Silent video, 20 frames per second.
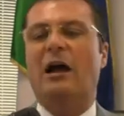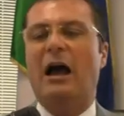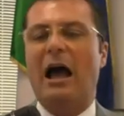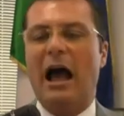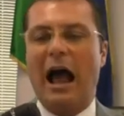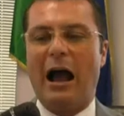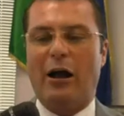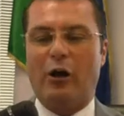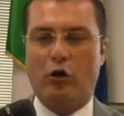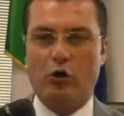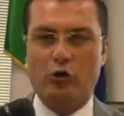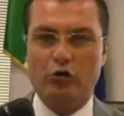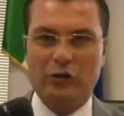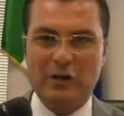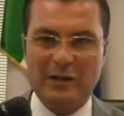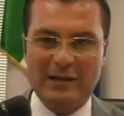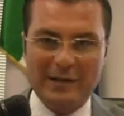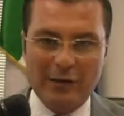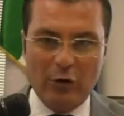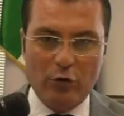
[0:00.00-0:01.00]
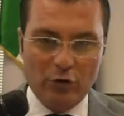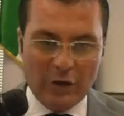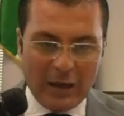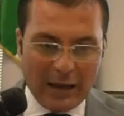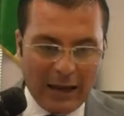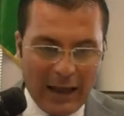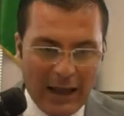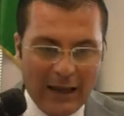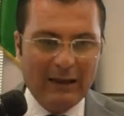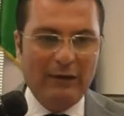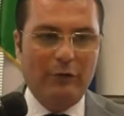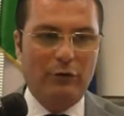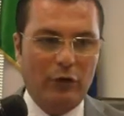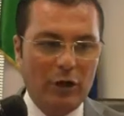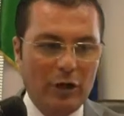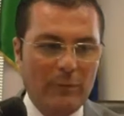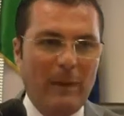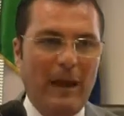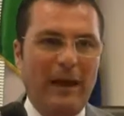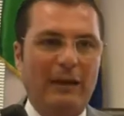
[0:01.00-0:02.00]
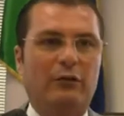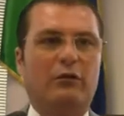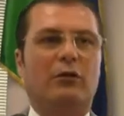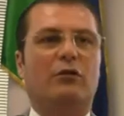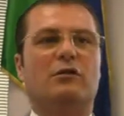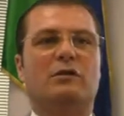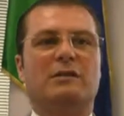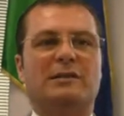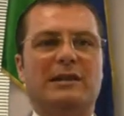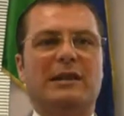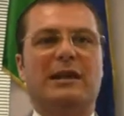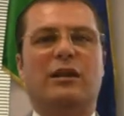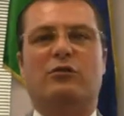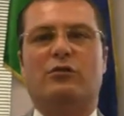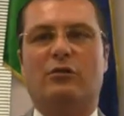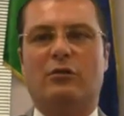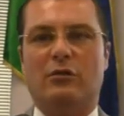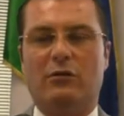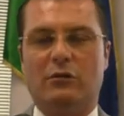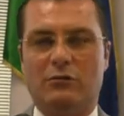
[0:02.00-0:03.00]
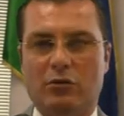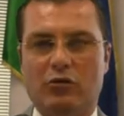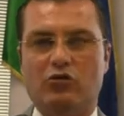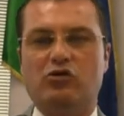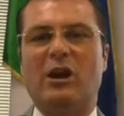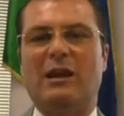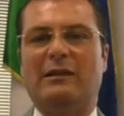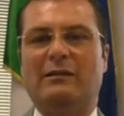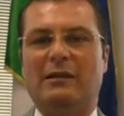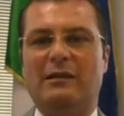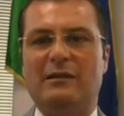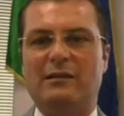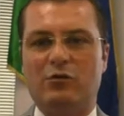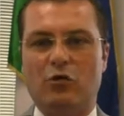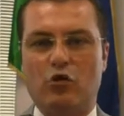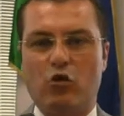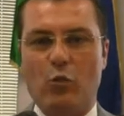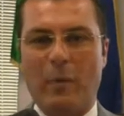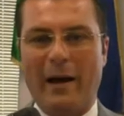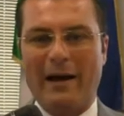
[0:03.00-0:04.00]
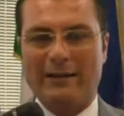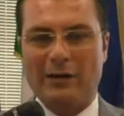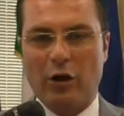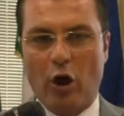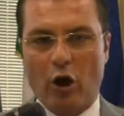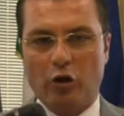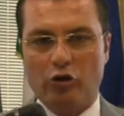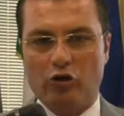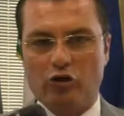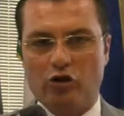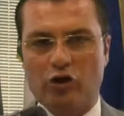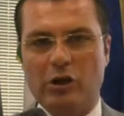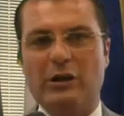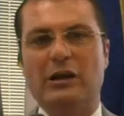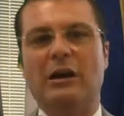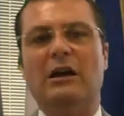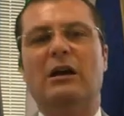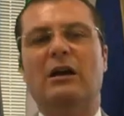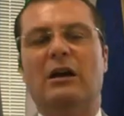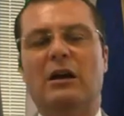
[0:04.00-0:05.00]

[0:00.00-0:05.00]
a condizione che, lo ripeto, siano soggetti disoccupati oggi